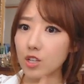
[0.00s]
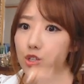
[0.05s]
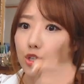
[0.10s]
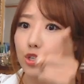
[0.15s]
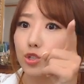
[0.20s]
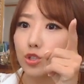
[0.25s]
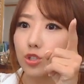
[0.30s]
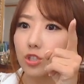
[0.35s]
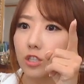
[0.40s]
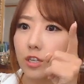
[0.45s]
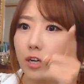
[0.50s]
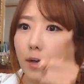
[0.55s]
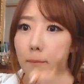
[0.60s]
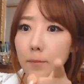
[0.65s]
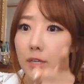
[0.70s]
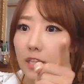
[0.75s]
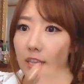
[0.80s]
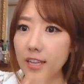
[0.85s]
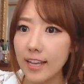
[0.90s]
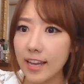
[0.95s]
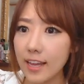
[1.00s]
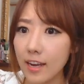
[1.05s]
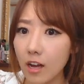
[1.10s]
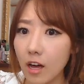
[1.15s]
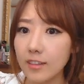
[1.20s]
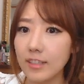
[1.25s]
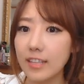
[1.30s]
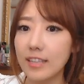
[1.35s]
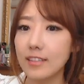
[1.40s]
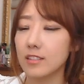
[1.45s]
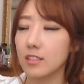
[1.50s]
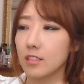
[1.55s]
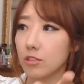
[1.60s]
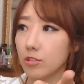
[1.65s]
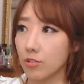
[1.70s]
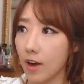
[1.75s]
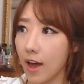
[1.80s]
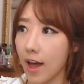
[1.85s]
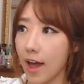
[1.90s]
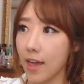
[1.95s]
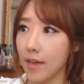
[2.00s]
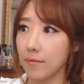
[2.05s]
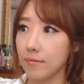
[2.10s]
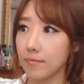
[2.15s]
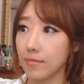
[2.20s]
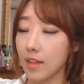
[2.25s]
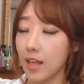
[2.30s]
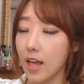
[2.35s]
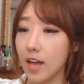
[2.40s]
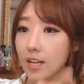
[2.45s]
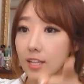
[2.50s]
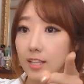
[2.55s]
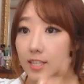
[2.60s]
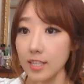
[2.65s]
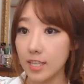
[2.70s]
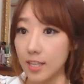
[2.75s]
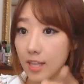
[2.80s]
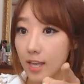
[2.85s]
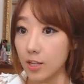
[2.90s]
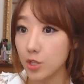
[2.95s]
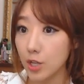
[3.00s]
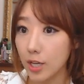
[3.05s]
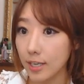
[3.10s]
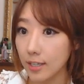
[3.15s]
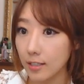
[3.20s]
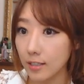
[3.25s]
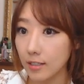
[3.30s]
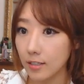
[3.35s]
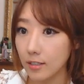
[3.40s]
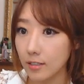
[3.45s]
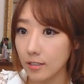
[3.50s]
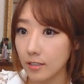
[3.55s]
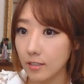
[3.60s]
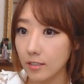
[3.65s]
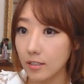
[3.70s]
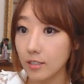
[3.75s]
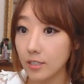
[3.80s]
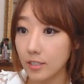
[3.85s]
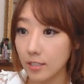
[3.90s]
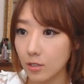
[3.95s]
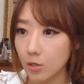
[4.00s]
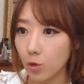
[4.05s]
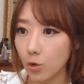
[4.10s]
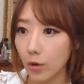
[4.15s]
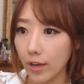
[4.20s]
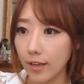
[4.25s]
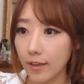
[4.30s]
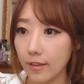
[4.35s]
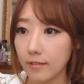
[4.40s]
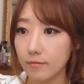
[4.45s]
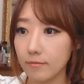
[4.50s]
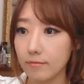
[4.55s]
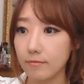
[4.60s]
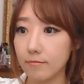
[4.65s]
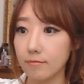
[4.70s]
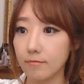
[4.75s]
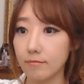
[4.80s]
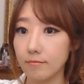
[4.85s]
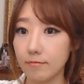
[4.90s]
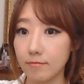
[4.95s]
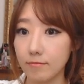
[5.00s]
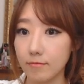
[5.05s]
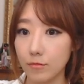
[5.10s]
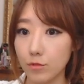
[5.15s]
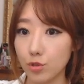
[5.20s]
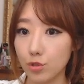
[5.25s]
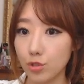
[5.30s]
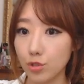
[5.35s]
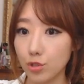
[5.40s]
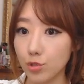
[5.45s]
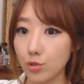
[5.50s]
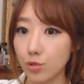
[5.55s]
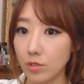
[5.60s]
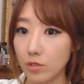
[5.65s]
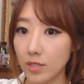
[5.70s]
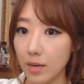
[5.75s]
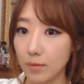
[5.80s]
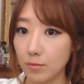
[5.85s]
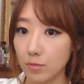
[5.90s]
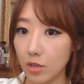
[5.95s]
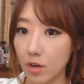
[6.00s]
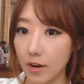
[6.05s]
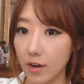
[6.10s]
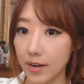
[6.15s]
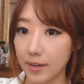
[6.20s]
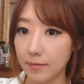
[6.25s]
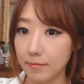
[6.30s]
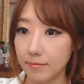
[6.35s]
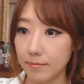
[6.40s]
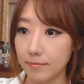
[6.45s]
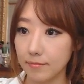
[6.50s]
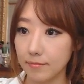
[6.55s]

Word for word: you should come clean on its crime. 니네 죄를 실토해. Should, I'm sorry.